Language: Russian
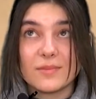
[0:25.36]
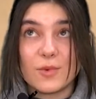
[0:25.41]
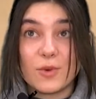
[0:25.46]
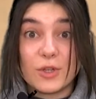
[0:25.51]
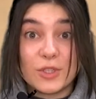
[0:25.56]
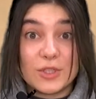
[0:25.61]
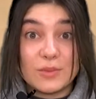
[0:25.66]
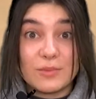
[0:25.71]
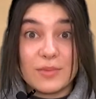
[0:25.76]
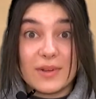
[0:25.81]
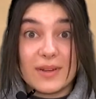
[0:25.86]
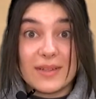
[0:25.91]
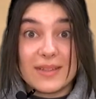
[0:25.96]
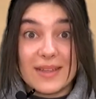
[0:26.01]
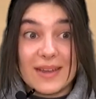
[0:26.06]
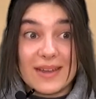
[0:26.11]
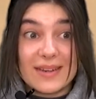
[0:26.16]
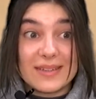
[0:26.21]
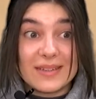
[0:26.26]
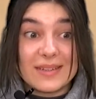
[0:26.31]
Очень
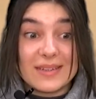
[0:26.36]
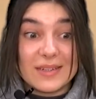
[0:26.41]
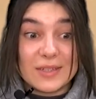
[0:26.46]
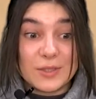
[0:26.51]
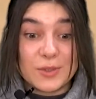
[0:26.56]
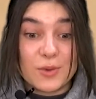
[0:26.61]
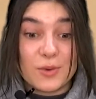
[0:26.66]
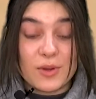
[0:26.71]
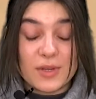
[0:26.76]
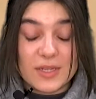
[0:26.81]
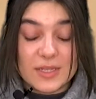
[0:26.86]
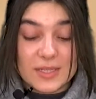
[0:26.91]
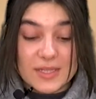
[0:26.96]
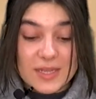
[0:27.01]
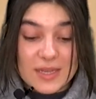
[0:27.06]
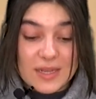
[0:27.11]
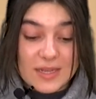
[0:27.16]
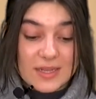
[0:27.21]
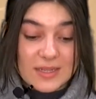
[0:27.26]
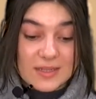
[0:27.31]
благодарна школе
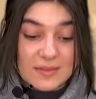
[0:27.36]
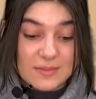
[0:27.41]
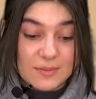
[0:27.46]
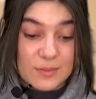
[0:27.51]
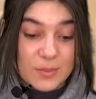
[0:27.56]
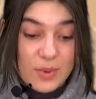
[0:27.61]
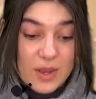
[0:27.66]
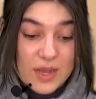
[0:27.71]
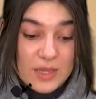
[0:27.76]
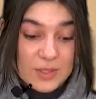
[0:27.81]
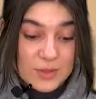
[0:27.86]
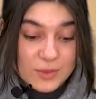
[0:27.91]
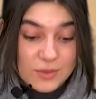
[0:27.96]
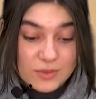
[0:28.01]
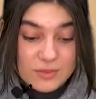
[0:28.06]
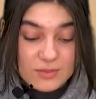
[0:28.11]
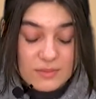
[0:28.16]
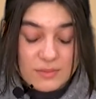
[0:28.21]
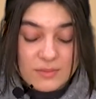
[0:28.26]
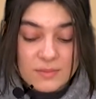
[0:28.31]
за
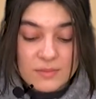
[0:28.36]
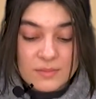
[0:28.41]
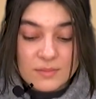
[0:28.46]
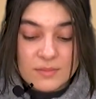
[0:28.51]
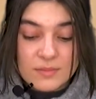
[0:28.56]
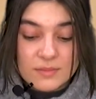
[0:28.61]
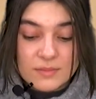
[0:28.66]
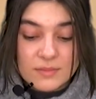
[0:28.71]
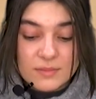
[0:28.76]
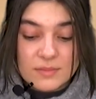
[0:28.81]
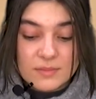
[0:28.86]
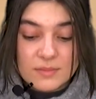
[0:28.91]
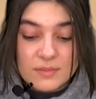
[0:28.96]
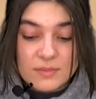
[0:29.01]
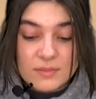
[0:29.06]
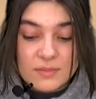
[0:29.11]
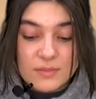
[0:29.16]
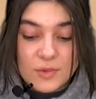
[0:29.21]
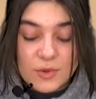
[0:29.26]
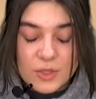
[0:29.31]
базу,
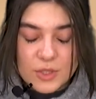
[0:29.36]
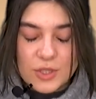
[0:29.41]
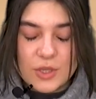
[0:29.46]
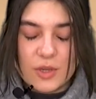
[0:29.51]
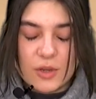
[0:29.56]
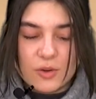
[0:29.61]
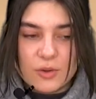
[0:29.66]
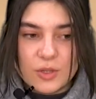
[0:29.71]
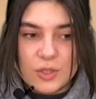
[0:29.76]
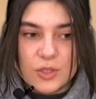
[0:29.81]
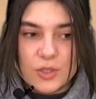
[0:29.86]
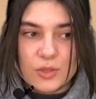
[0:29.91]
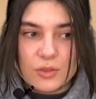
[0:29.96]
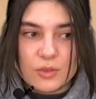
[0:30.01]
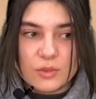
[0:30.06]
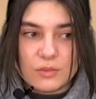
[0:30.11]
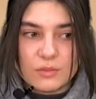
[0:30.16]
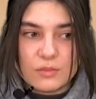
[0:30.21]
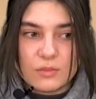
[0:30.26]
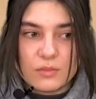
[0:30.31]
очень
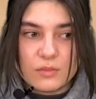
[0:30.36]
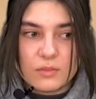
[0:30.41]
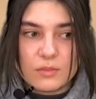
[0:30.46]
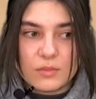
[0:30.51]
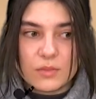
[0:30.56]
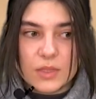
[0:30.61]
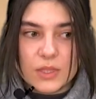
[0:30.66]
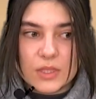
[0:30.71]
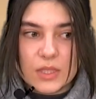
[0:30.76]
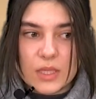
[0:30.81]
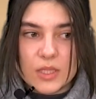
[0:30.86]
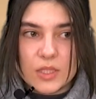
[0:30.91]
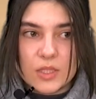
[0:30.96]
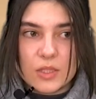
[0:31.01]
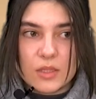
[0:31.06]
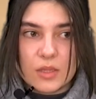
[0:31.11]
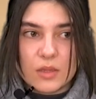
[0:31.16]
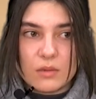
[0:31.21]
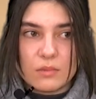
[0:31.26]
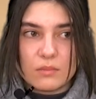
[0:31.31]
хорошую,
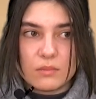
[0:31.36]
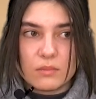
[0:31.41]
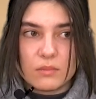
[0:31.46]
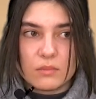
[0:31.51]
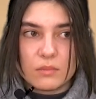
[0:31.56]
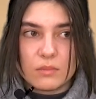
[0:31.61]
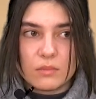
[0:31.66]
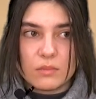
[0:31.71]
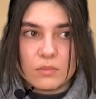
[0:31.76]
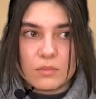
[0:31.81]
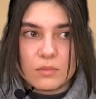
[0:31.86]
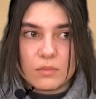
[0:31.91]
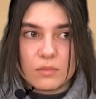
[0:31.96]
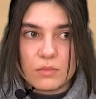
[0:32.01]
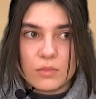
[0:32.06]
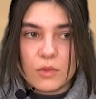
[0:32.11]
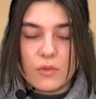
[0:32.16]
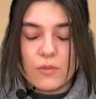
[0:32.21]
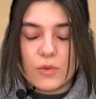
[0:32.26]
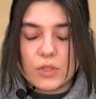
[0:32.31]
достаточно,
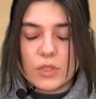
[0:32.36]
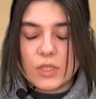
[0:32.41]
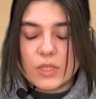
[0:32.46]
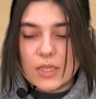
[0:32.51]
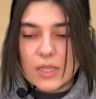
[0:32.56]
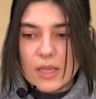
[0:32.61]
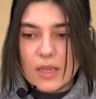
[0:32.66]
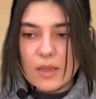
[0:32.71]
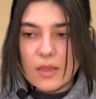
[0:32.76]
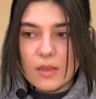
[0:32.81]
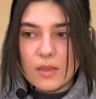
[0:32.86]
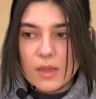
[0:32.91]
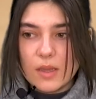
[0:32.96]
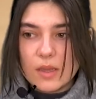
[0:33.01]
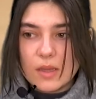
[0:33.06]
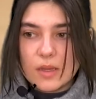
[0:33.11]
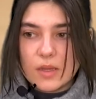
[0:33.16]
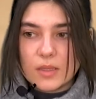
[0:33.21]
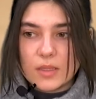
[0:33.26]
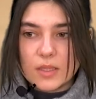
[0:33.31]
ну вот с ней
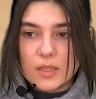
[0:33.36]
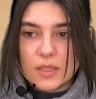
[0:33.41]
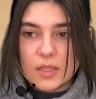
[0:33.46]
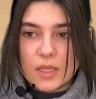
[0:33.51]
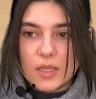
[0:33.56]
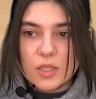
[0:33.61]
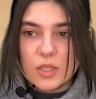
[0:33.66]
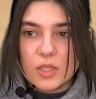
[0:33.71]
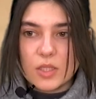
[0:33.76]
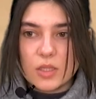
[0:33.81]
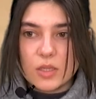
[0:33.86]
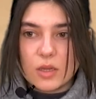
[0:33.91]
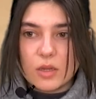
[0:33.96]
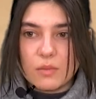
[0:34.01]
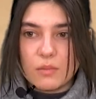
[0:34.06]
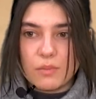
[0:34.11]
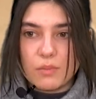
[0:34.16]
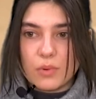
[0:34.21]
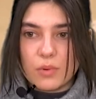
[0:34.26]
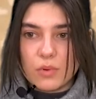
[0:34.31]

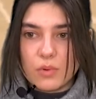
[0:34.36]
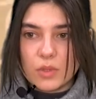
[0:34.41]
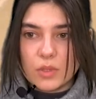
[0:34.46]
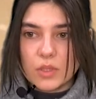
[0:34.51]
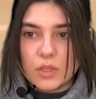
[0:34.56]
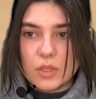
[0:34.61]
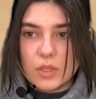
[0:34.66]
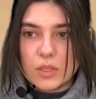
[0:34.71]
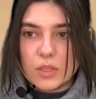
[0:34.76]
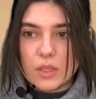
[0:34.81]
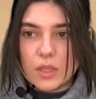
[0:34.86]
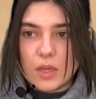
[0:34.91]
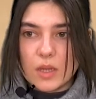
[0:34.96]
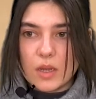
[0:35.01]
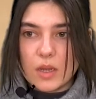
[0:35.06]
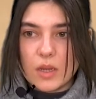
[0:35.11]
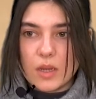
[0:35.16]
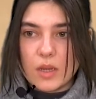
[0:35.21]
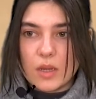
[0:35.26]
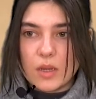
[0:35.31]
достаточно
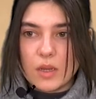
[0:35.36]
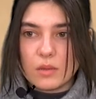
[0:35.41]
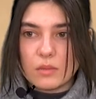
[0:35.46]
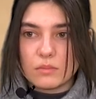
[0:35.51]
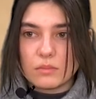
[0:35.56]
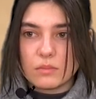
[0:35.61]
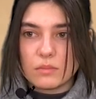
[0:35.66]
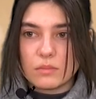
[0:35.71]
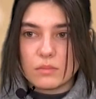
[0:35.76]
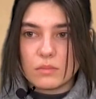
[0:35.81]
просто